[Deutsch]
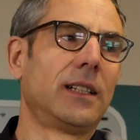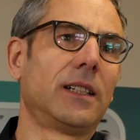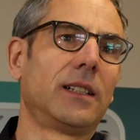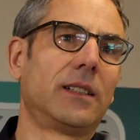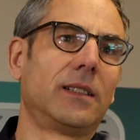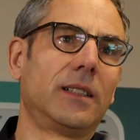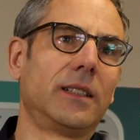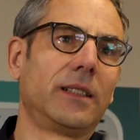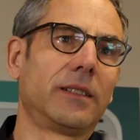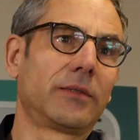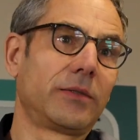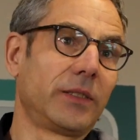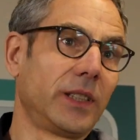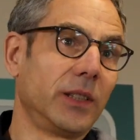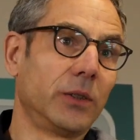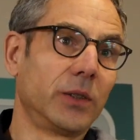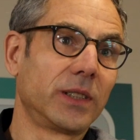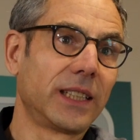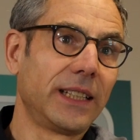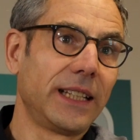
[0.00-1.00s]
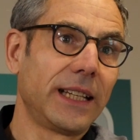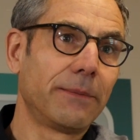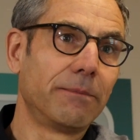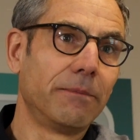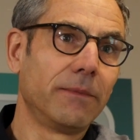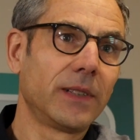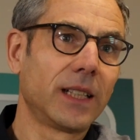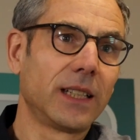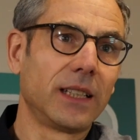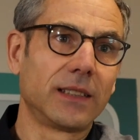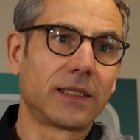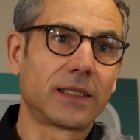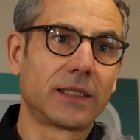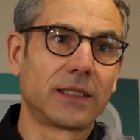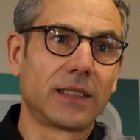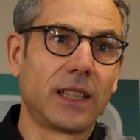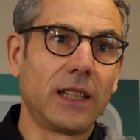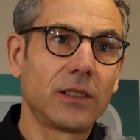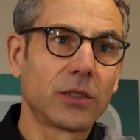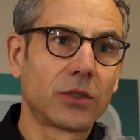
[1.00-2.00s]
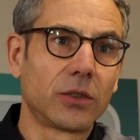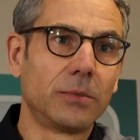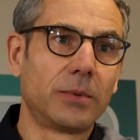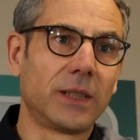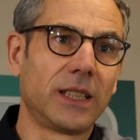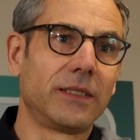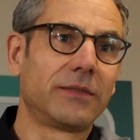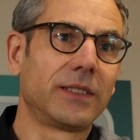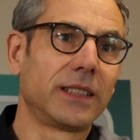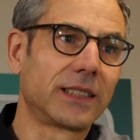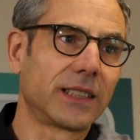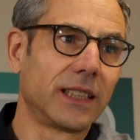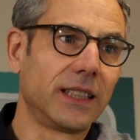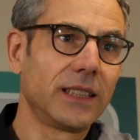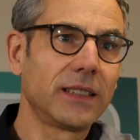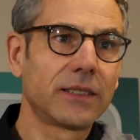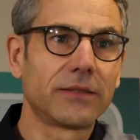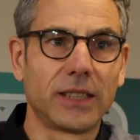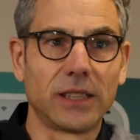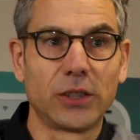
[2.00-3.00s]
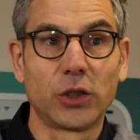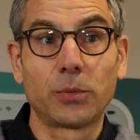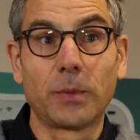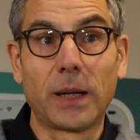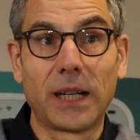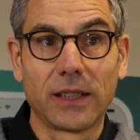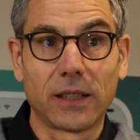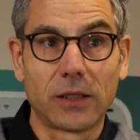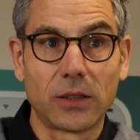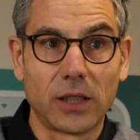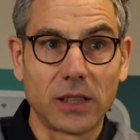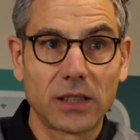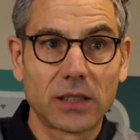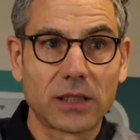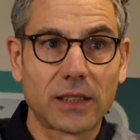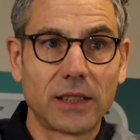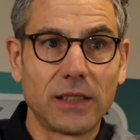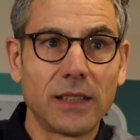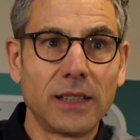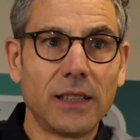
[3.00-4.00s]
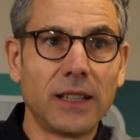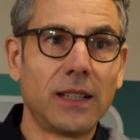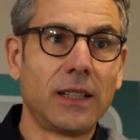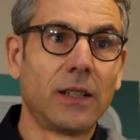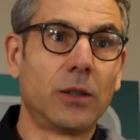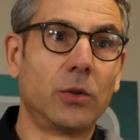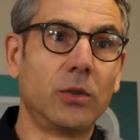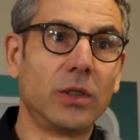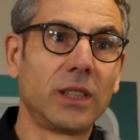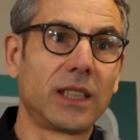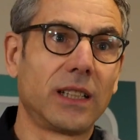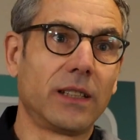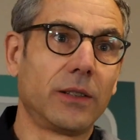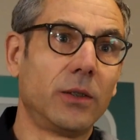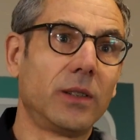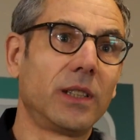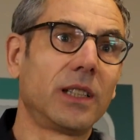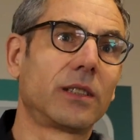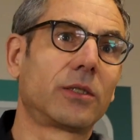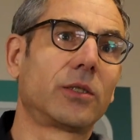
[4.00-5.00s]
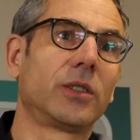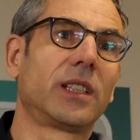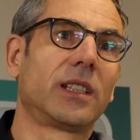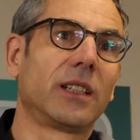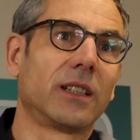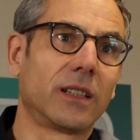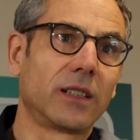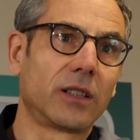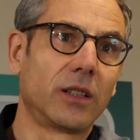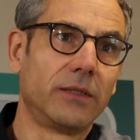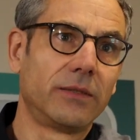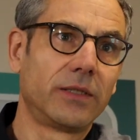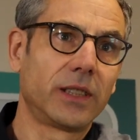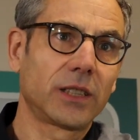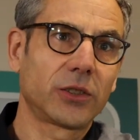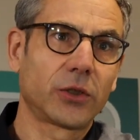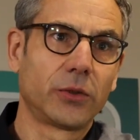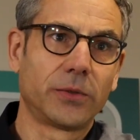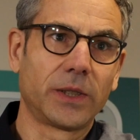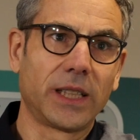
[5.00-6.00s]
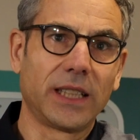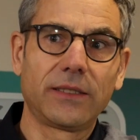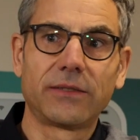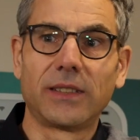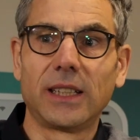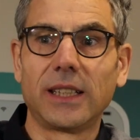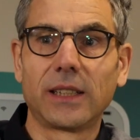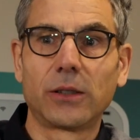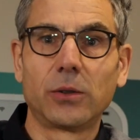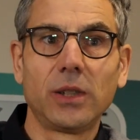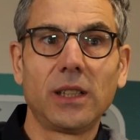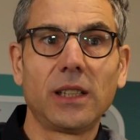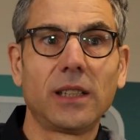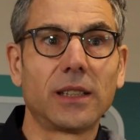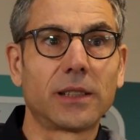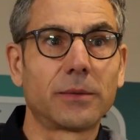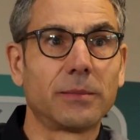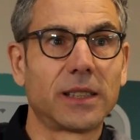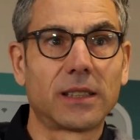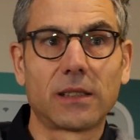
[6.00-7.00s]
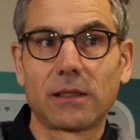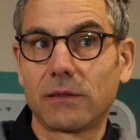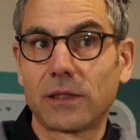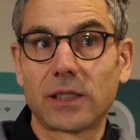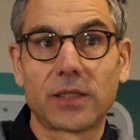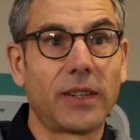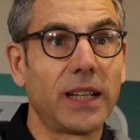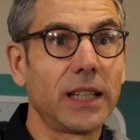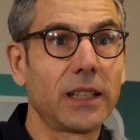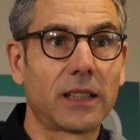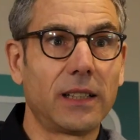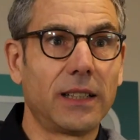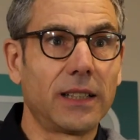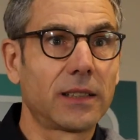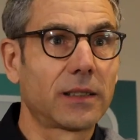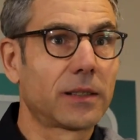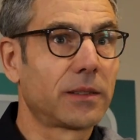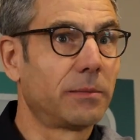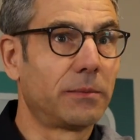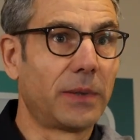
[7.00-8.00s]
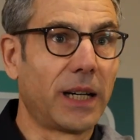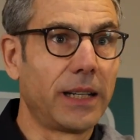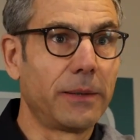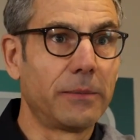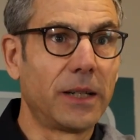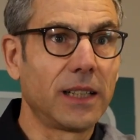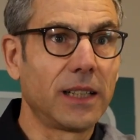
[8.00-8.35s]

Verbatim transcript: und für die Unternehmen ist es auch super effizient, weil die sparen Kosten und erhöhen natürlich ihre Conversion Rate, weil der Kunde ist mit zwei Klicks bei dem